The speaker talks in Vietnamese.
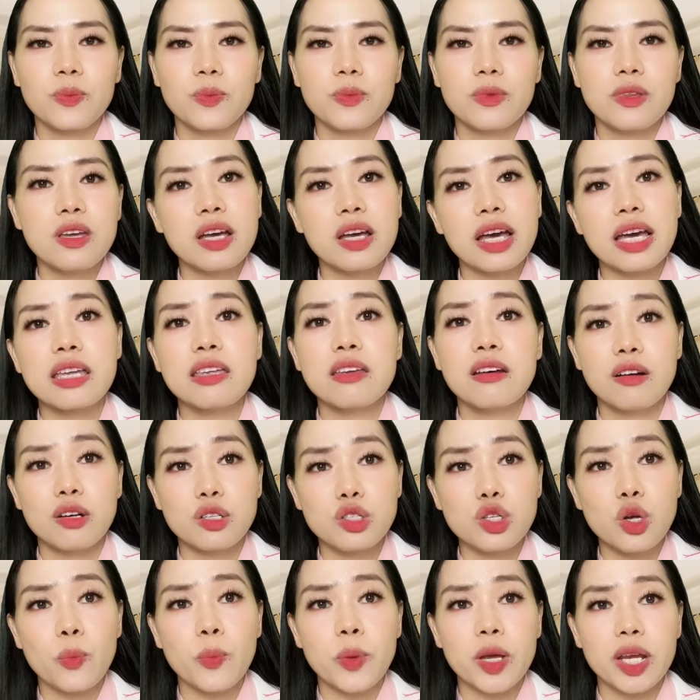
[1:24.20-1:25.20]
Nhưng hãy nhớ
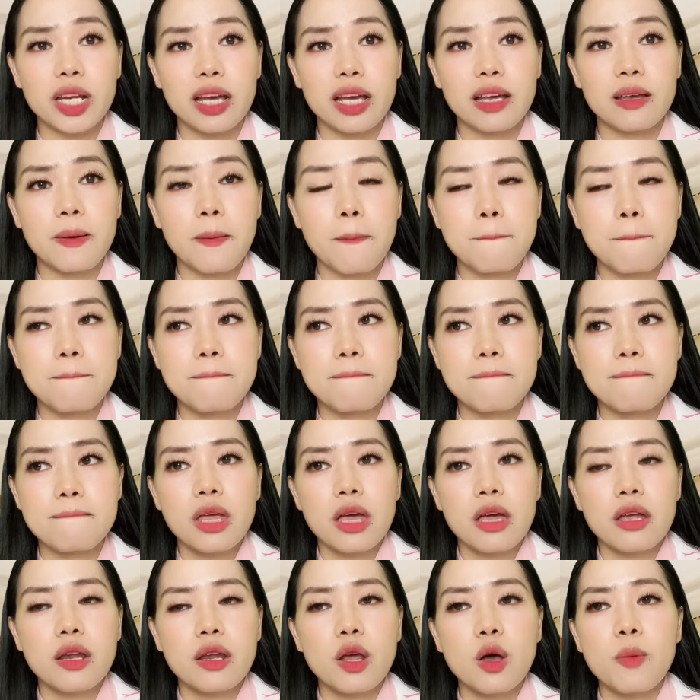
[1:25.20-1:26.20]
cho mình này,
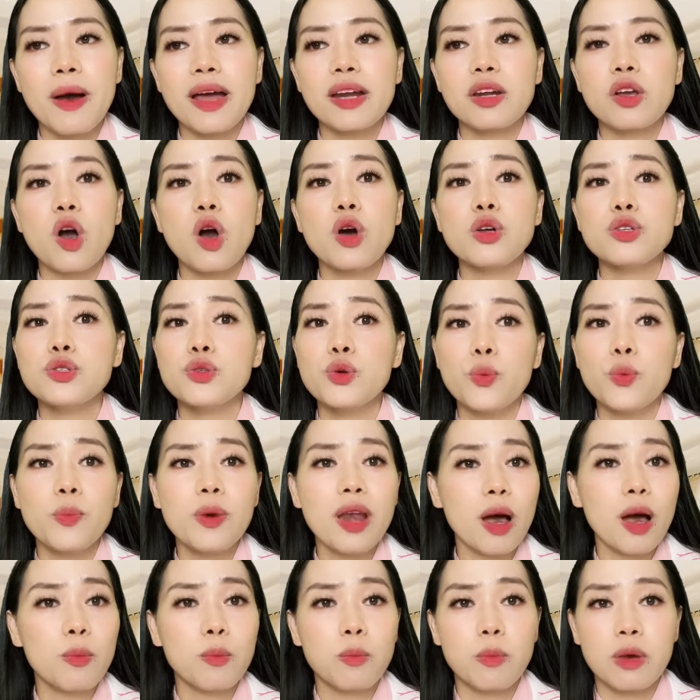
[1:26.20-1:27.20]
nếu bạn co rúm
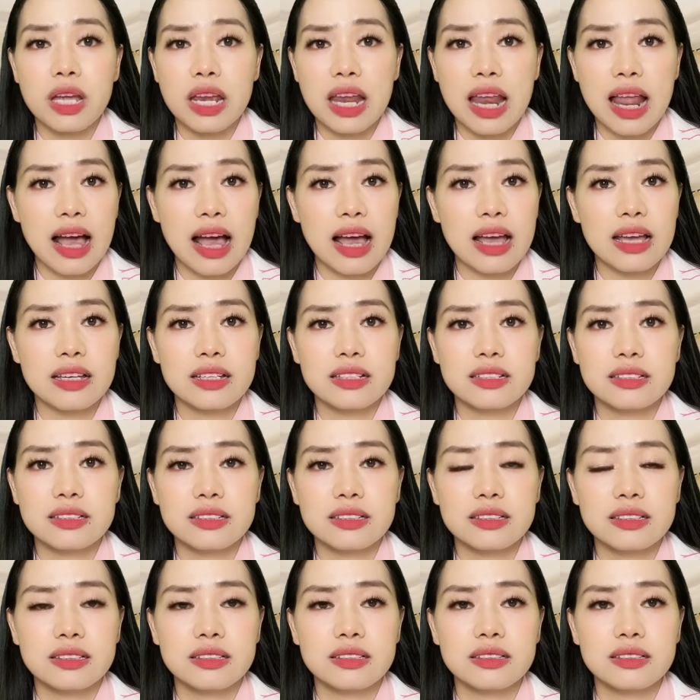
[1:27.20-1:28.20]
lòng mình lại,
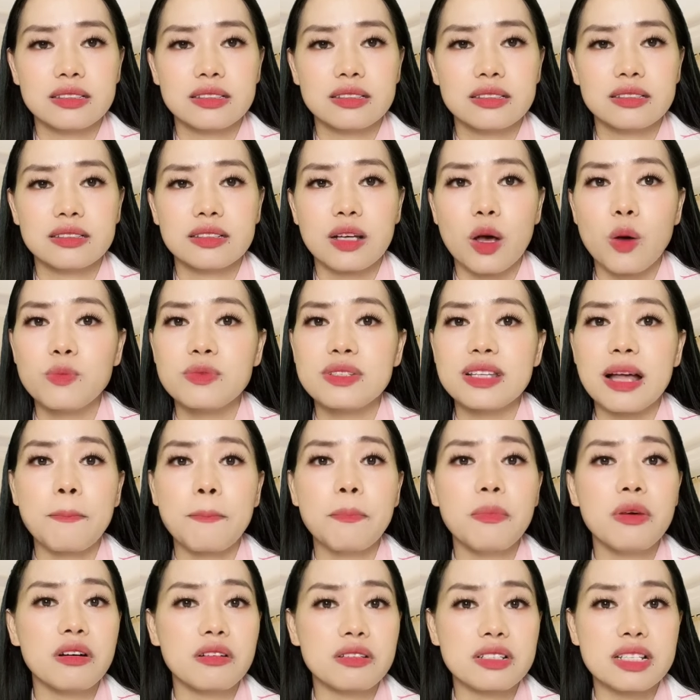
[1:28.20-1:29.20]
không dám
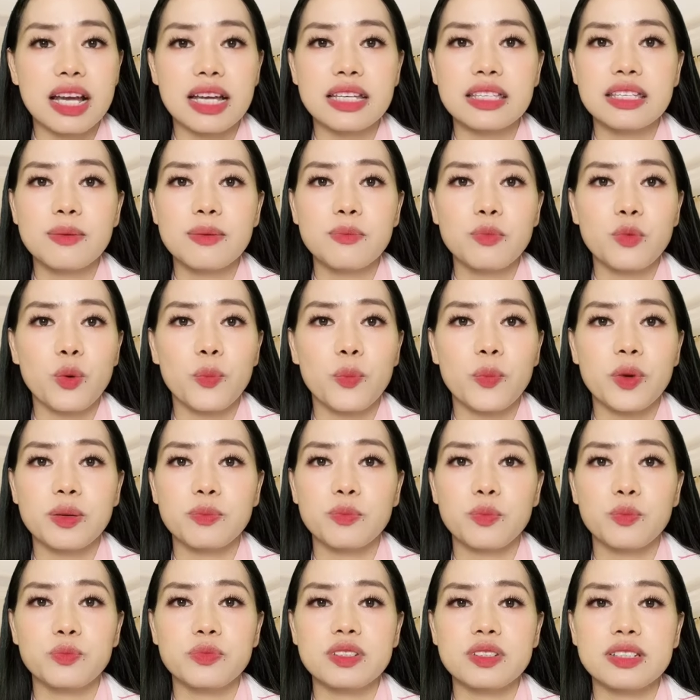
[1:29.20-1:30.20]
mở trái tim của mình
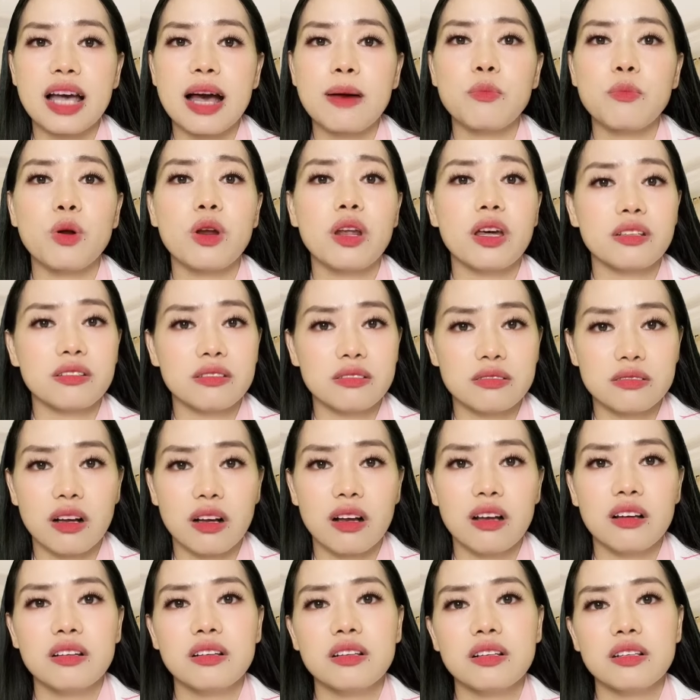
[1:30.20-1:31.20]
ra một lần nữa,
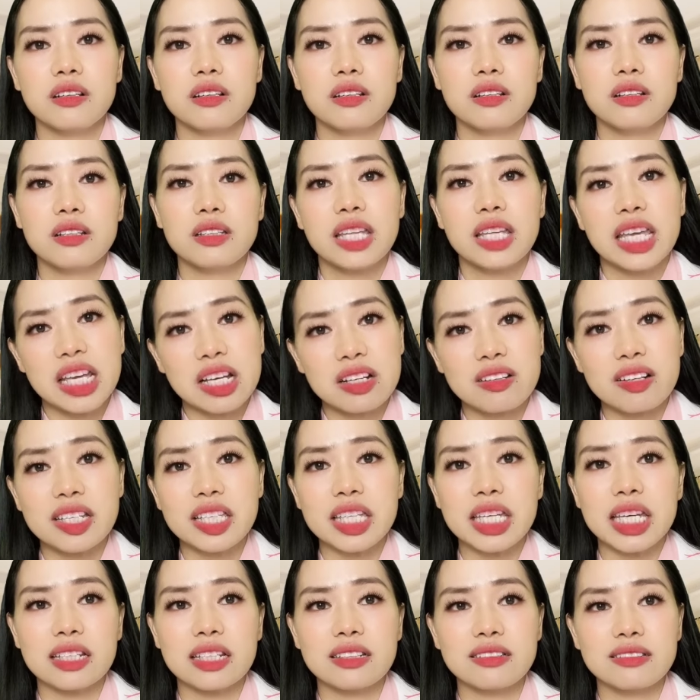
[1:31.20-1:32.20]
thì người
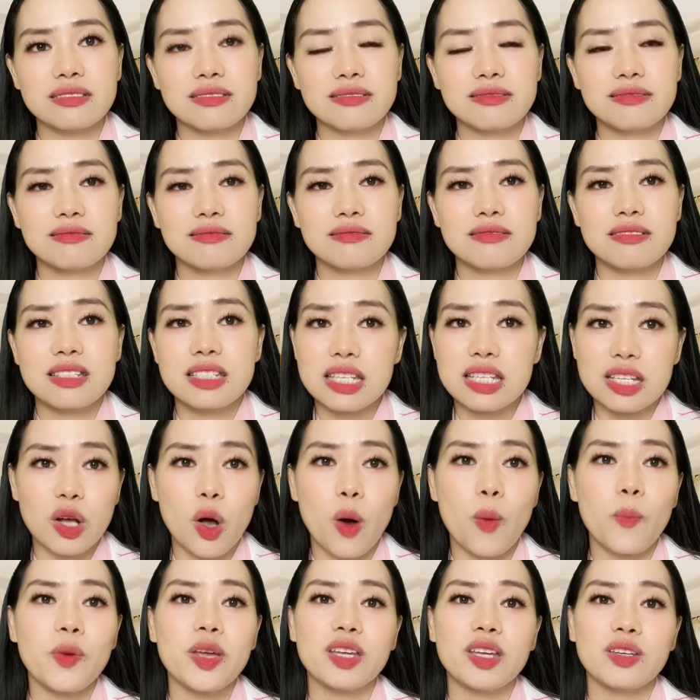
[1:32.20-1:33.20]
thiệt chỉ có
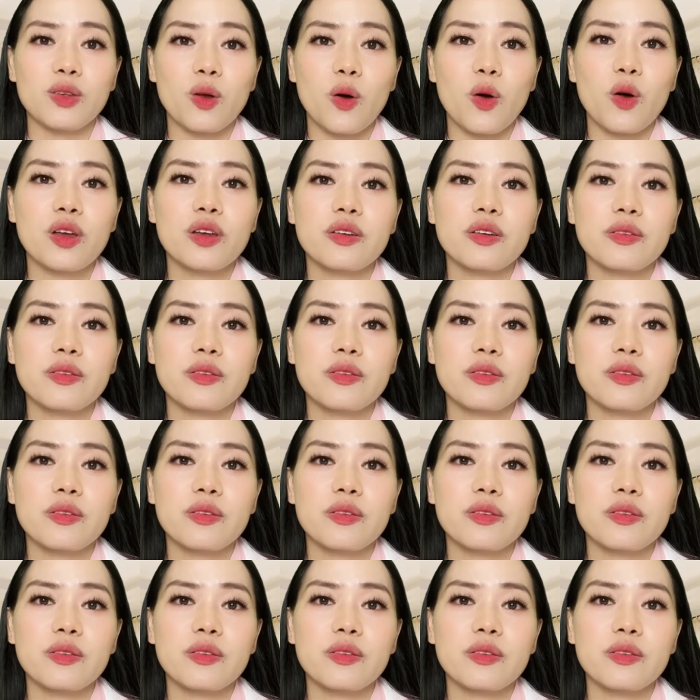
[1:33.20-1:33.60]
mình thôi.